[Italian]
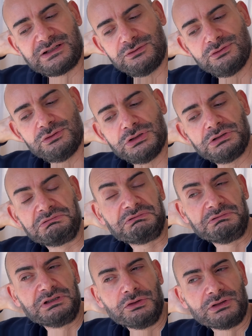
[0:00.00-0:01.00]
credo di non,
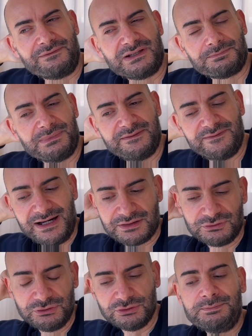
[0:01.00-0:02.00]
di non aver mai
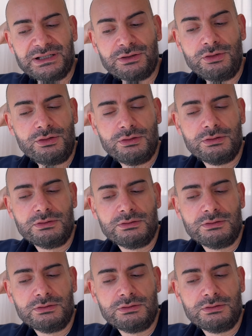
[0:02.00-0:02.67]
fatto, però